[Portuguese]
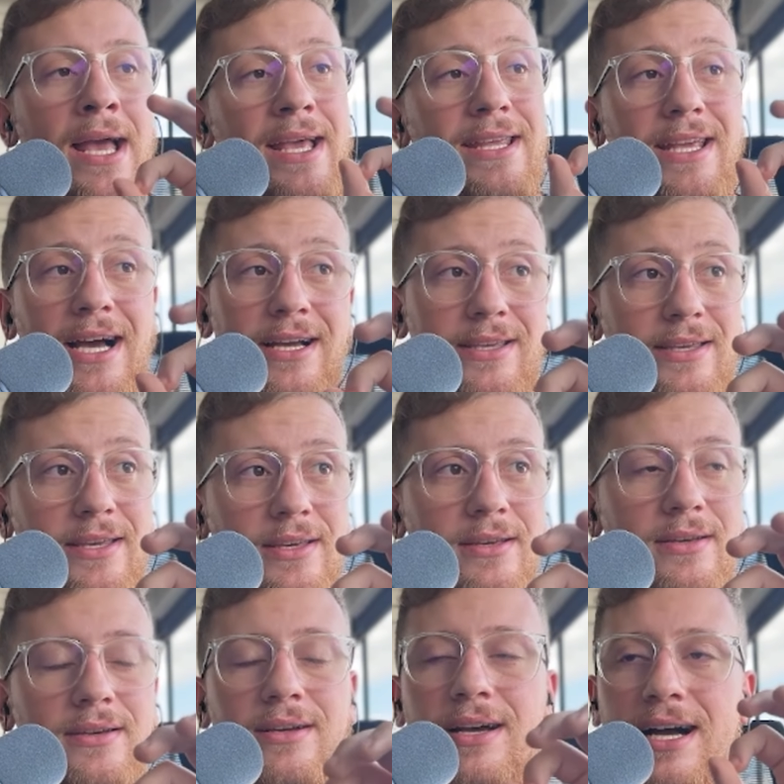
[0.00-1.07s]
E aqui,
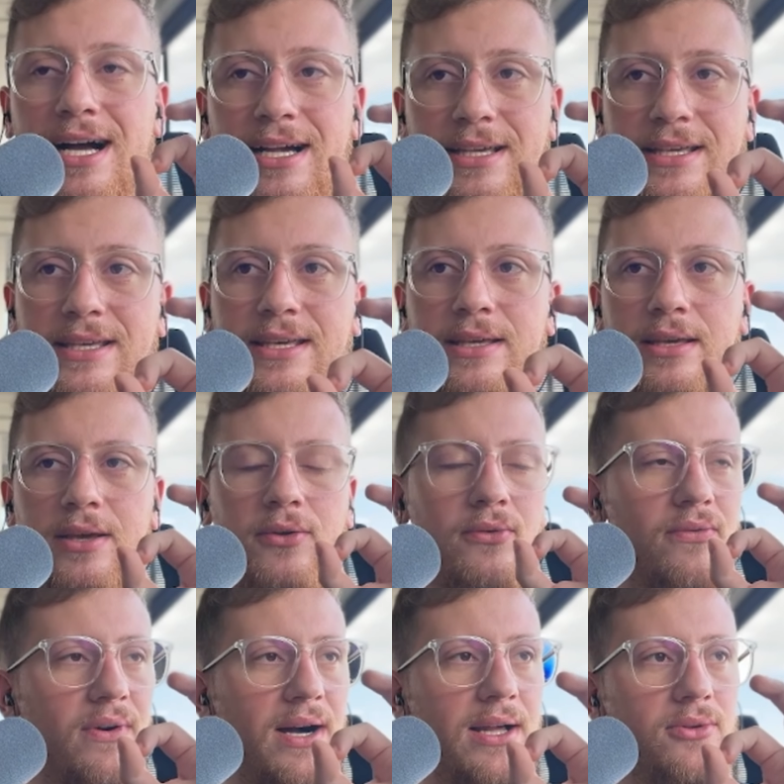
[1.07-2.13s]
aqui eu
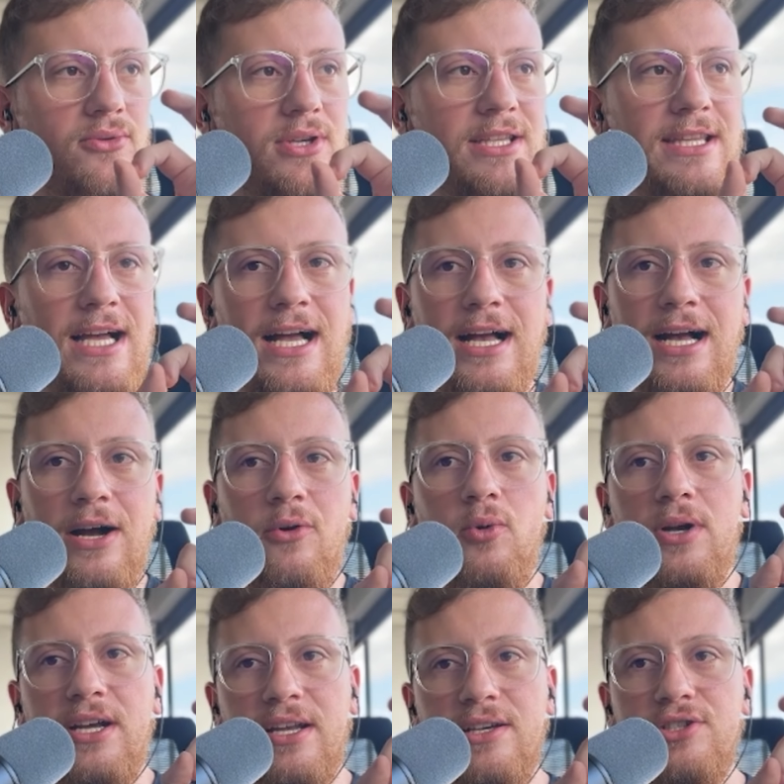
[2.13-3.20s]
falo que tá o
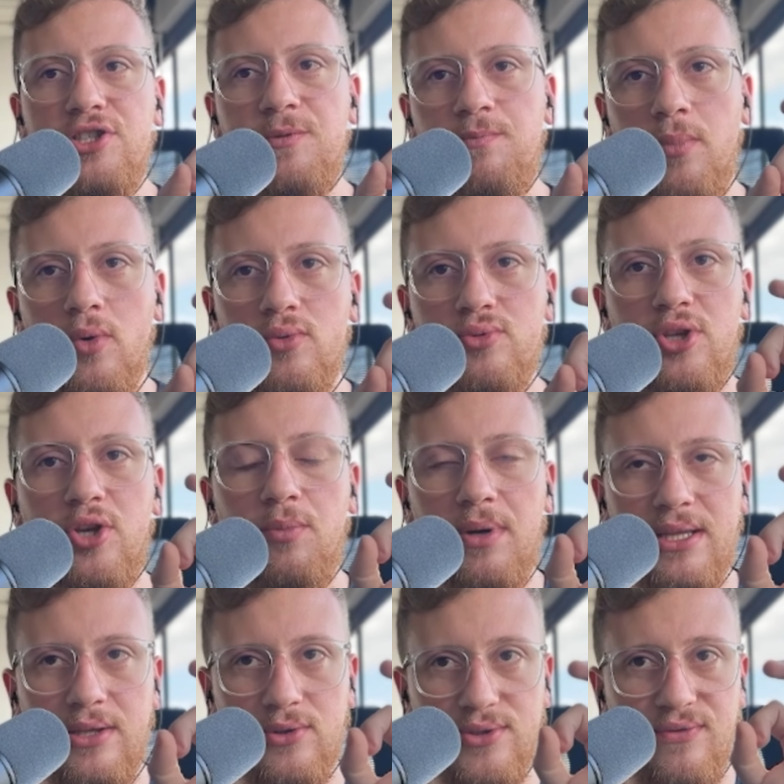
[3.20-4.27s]
grande ponto que o
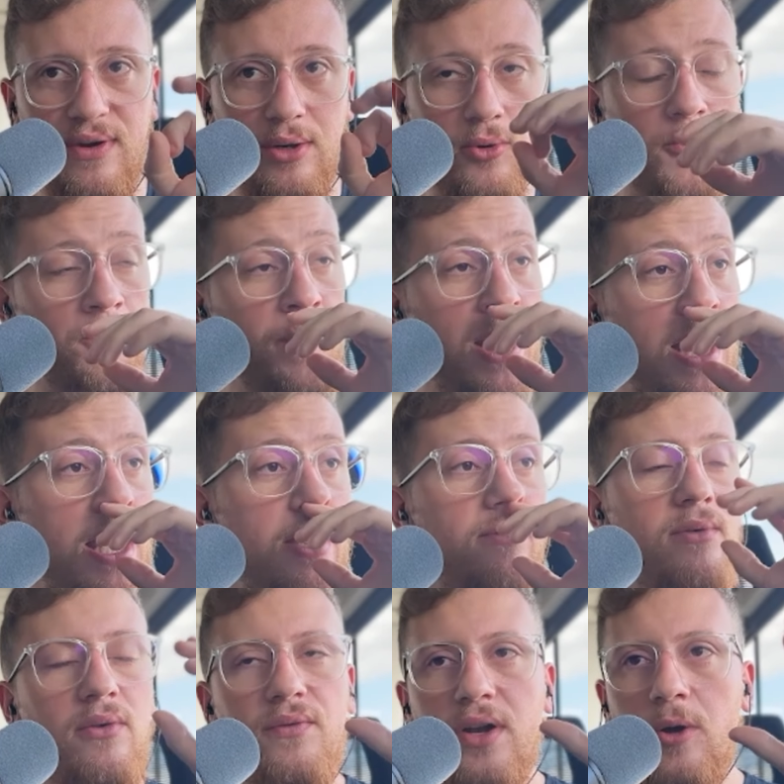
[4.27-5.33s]
Matheus falou.
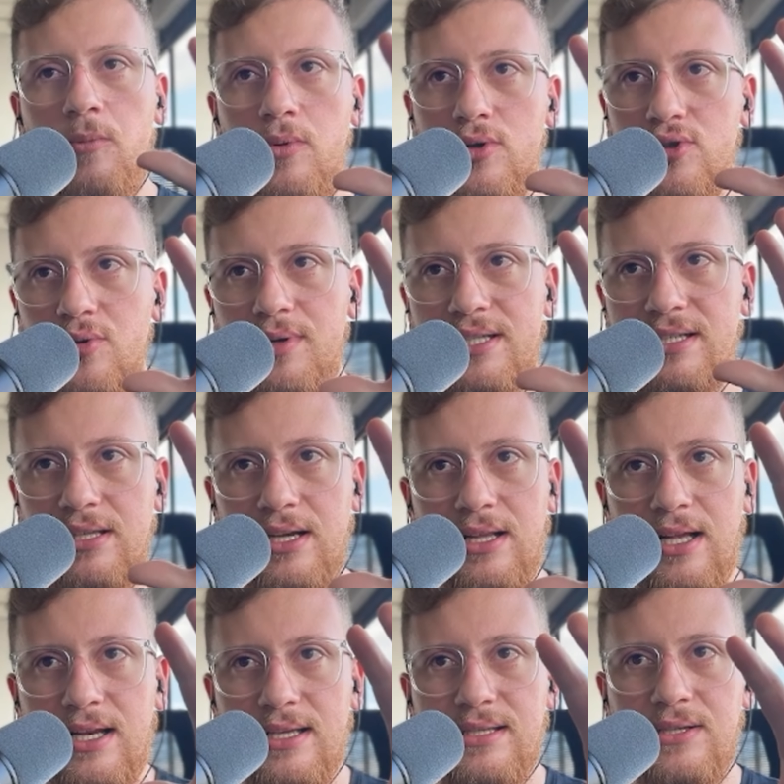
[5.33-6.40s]
Vamos falar um pouco sobre essa
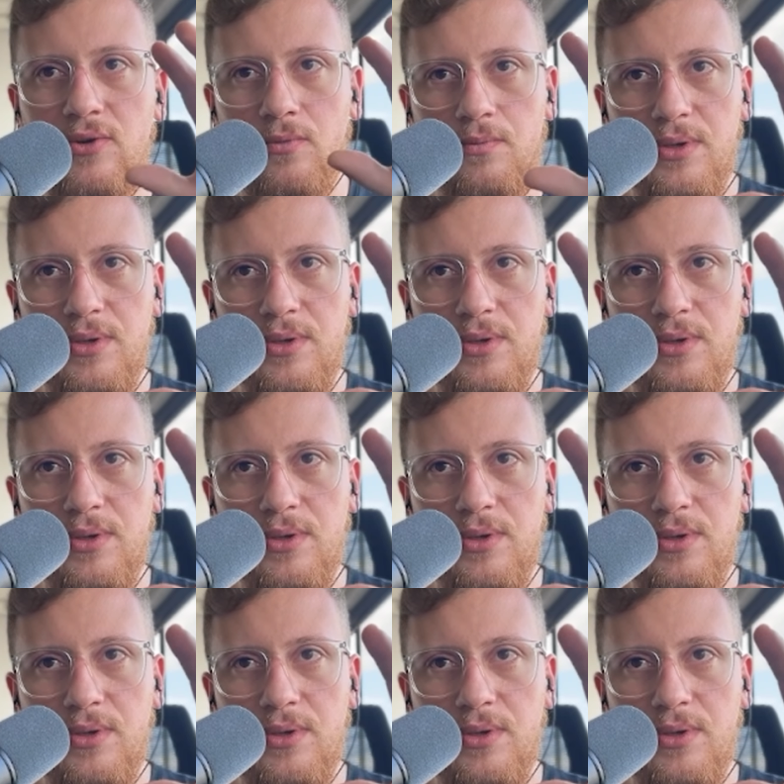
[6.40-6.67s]
declaração.